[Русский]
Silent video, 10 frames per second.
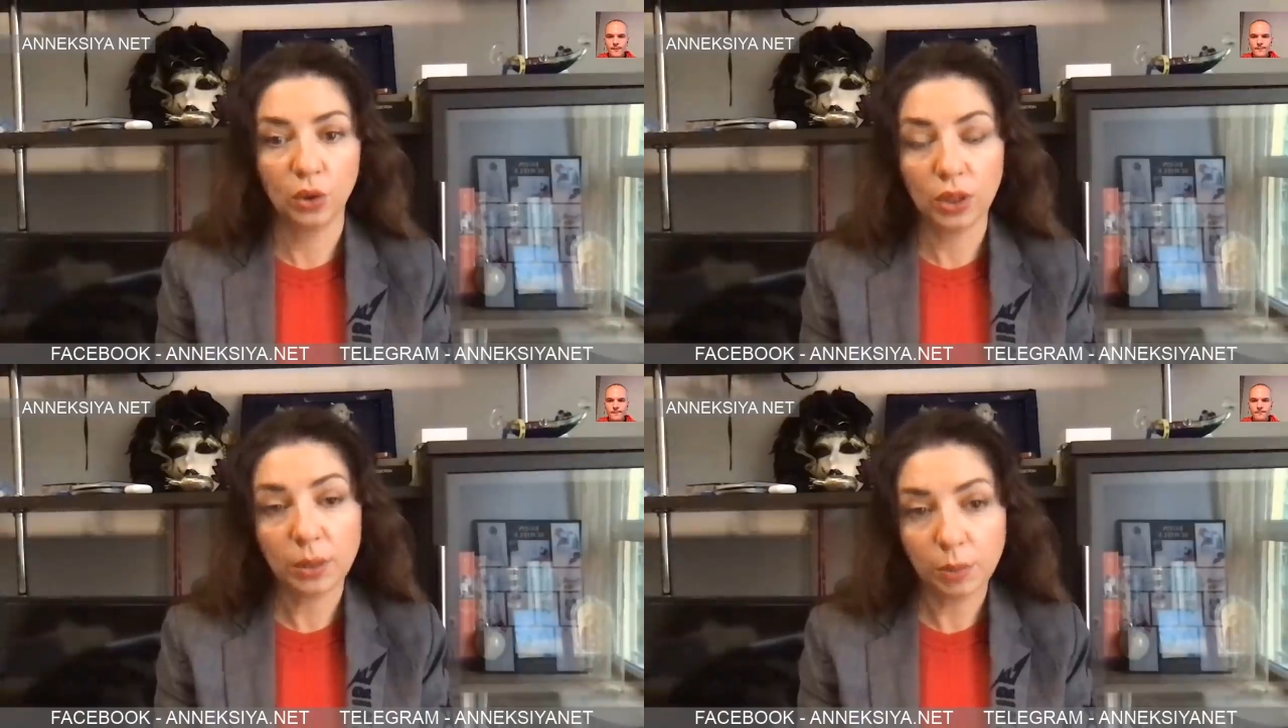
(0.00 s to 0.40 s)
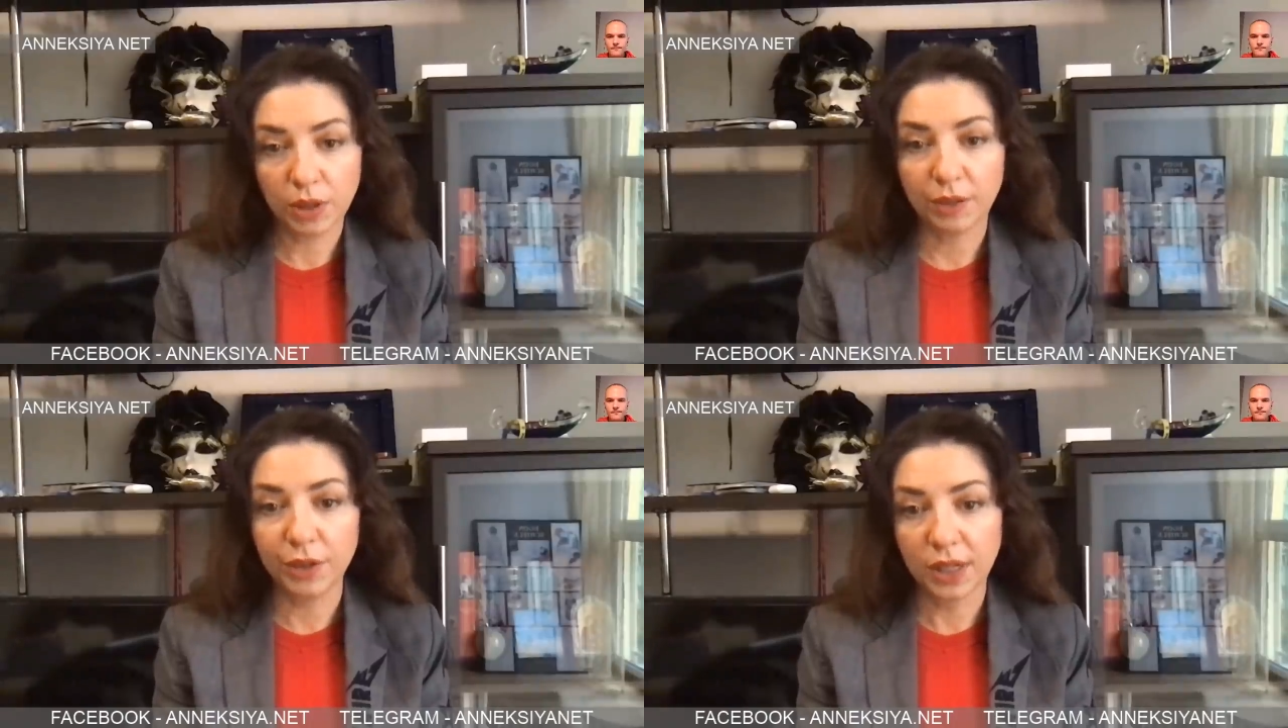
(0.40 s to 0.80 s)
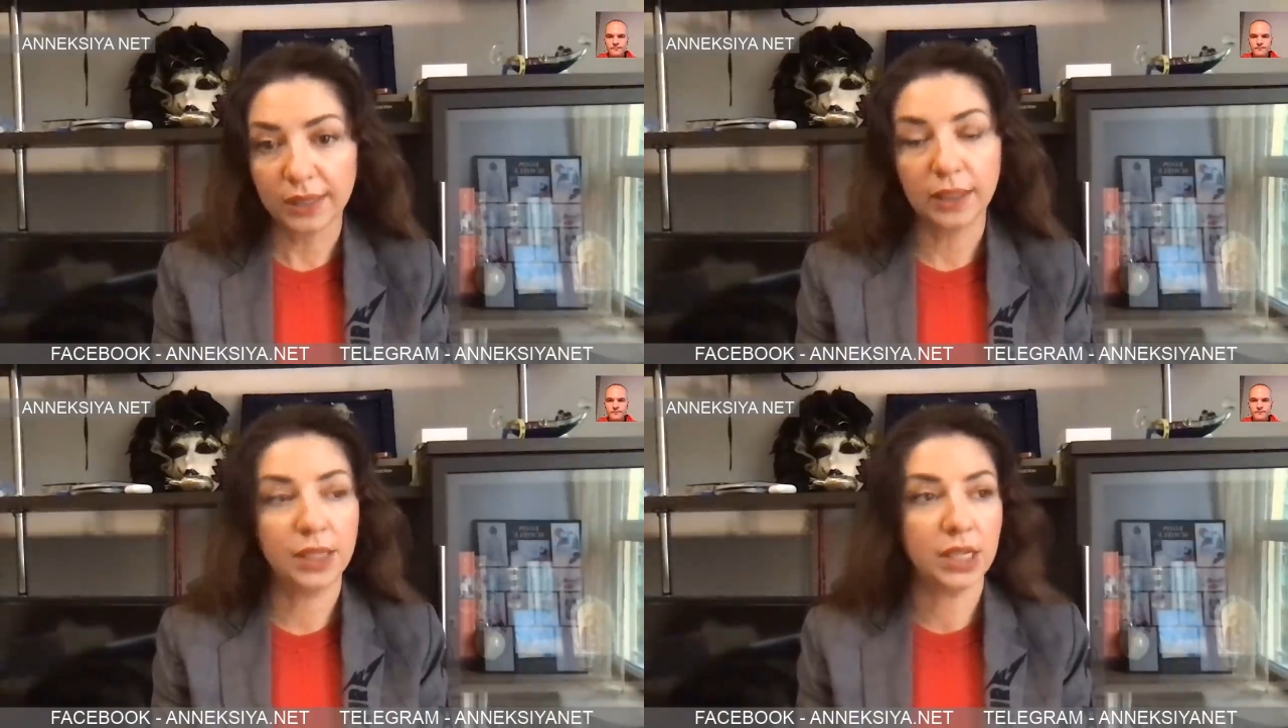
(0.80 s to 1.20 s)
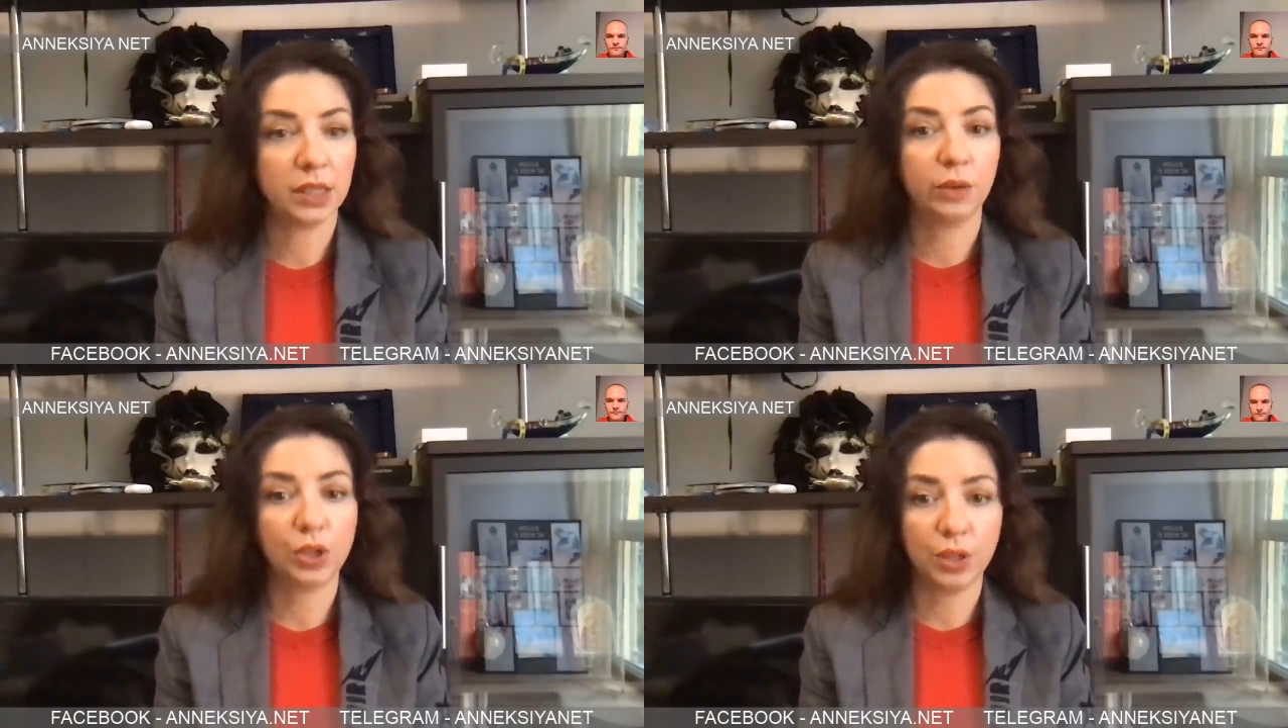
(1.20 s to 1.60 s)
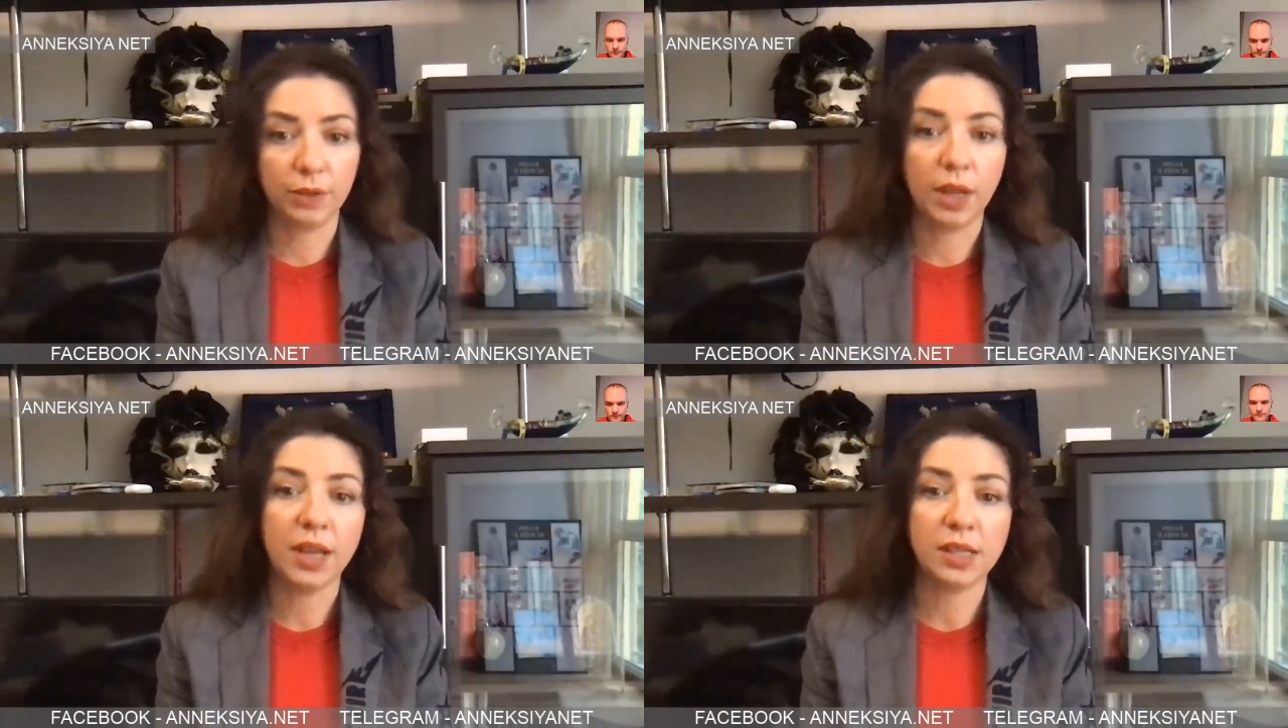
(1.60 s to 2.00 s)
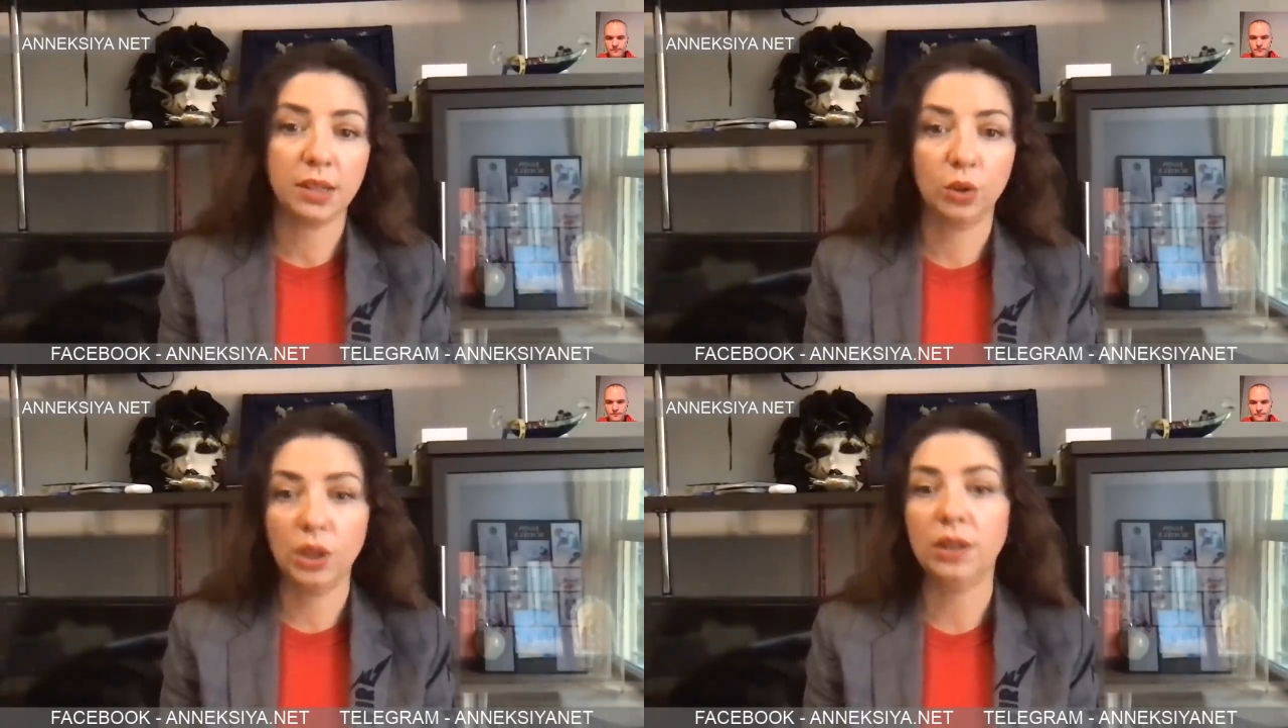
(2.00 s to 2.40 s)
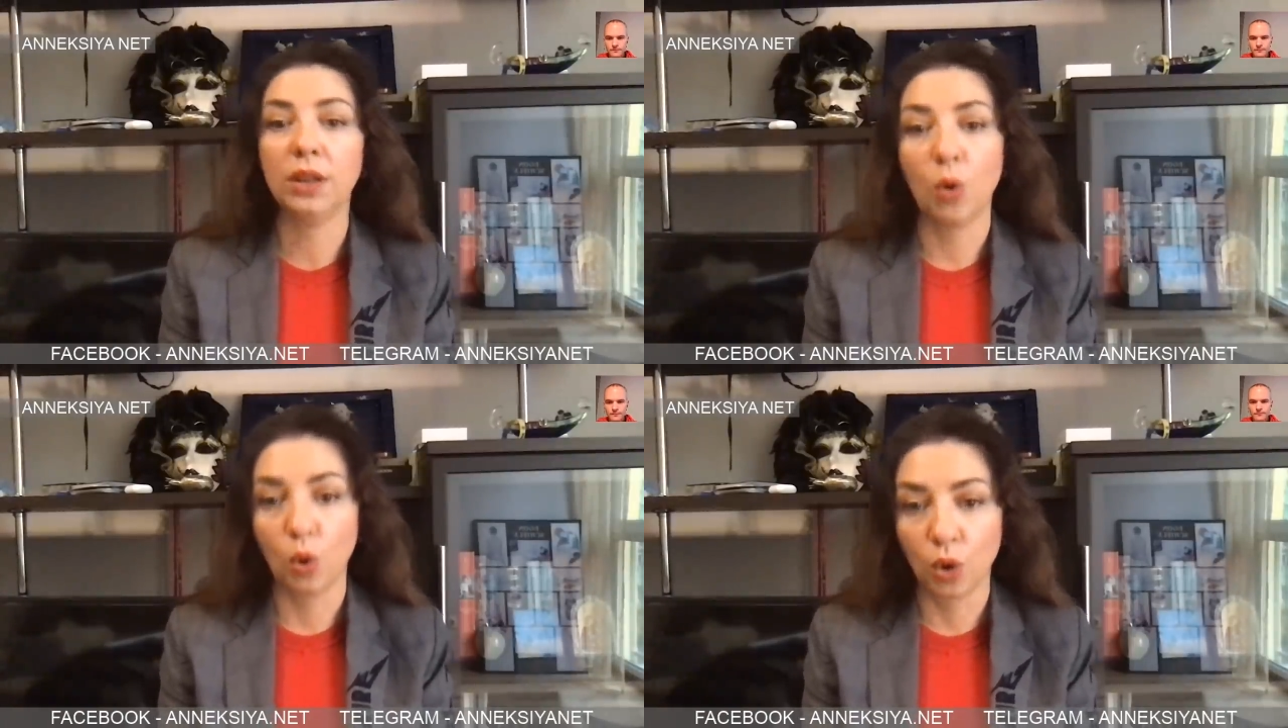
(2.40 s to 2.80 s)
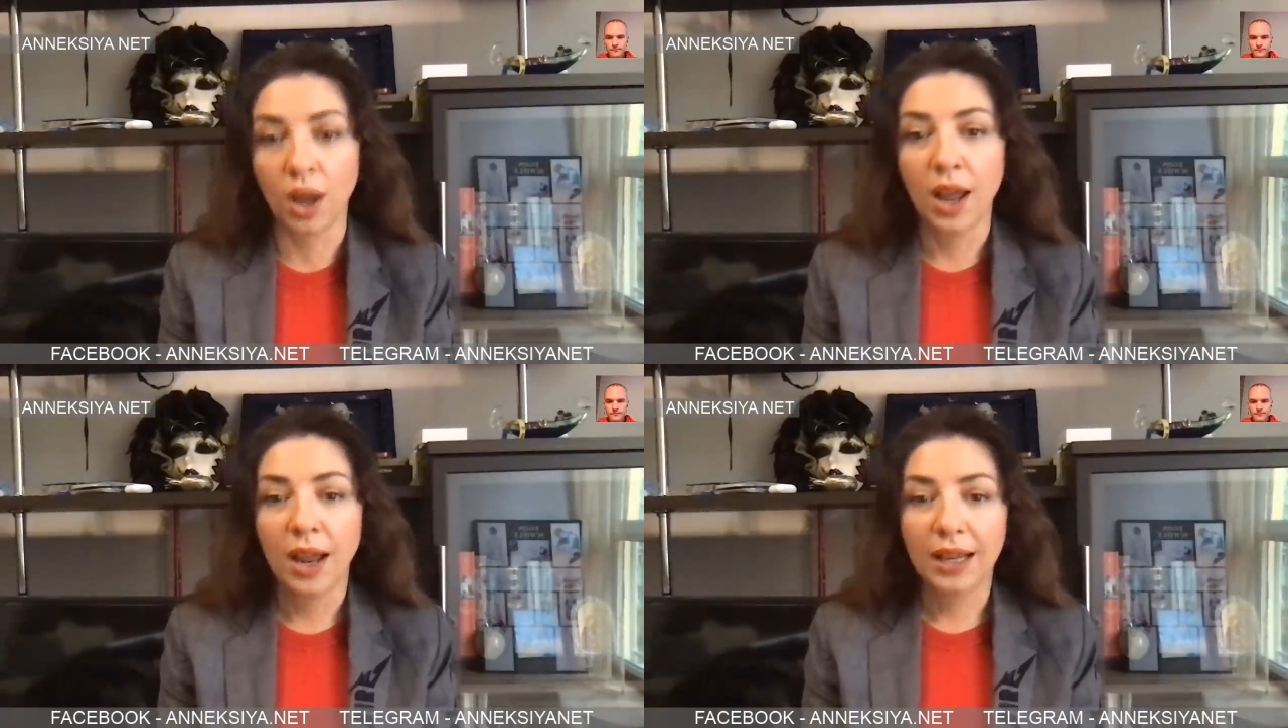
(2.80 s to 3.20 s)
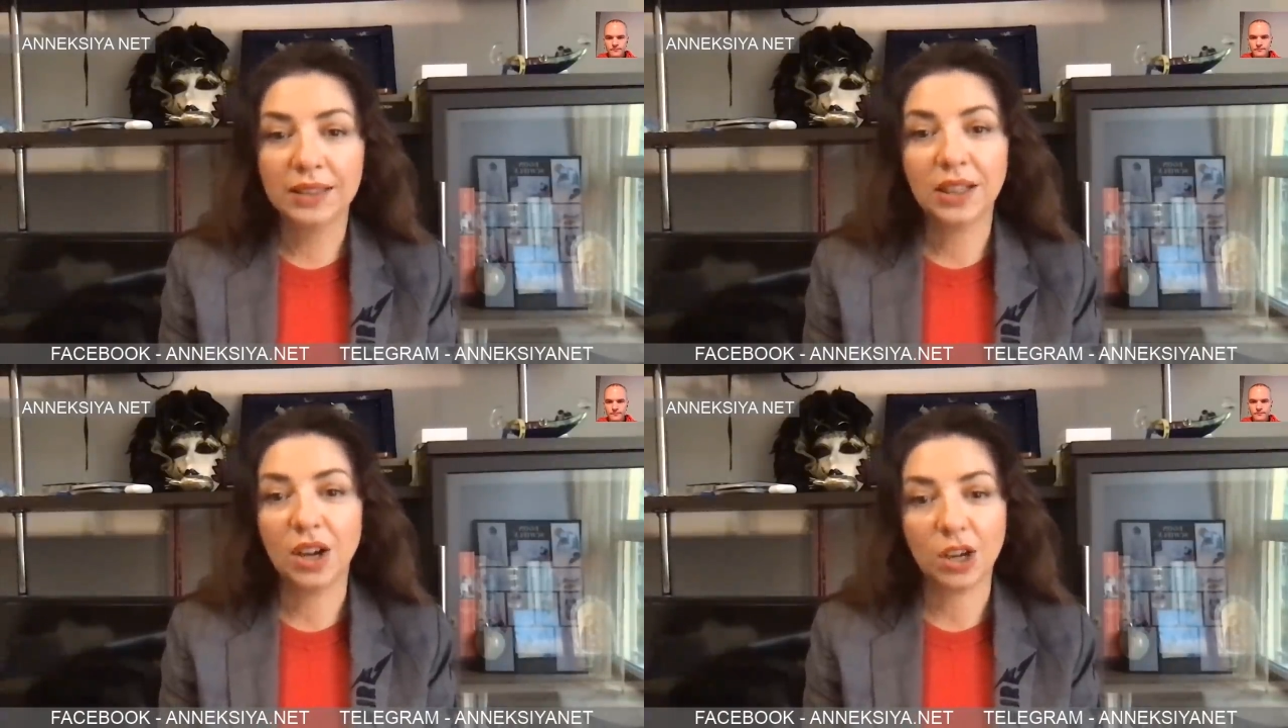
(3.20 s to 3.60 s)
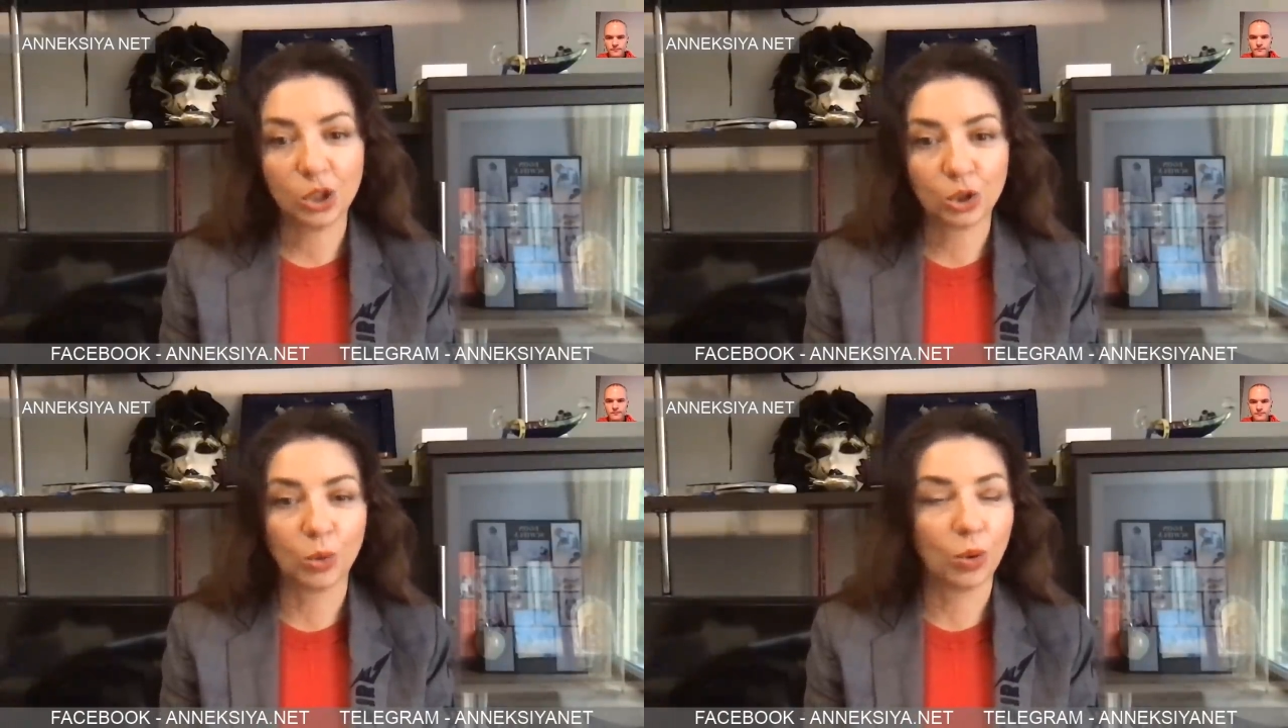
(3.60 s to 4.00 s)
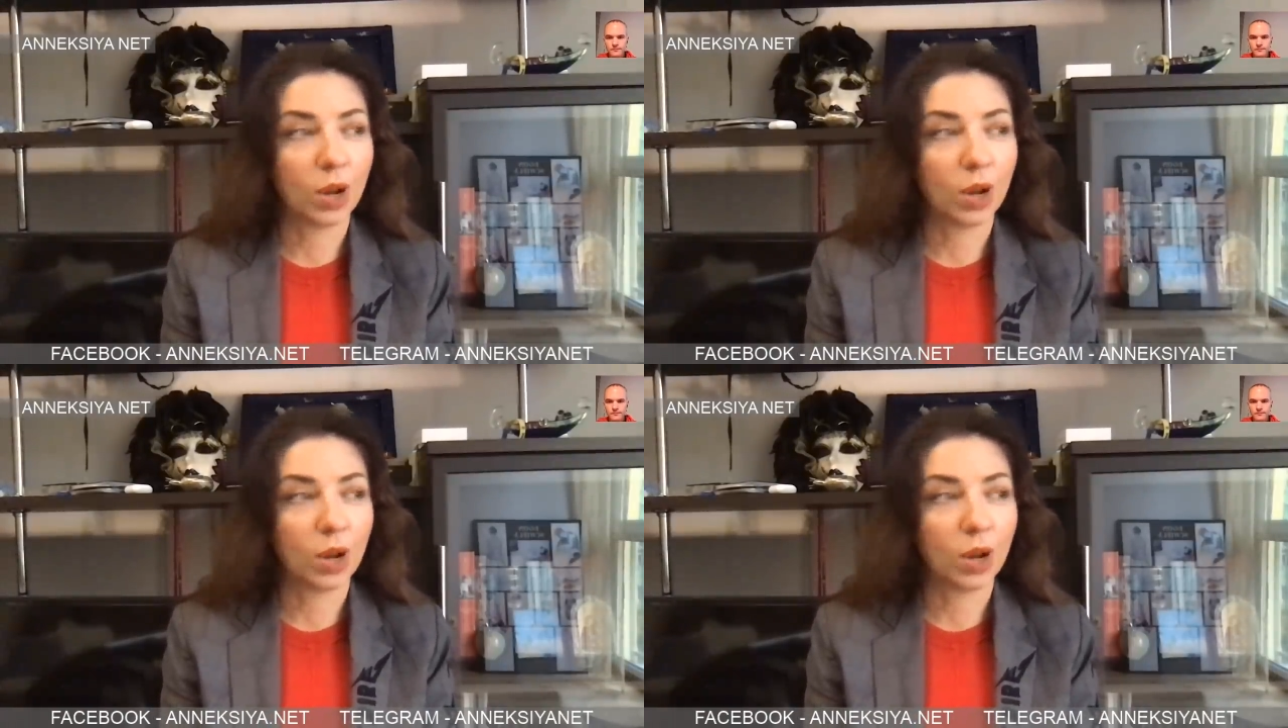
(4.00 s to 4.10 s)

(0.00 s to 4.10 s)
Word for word: но это было выгодно действующей власти, то это это хорошо.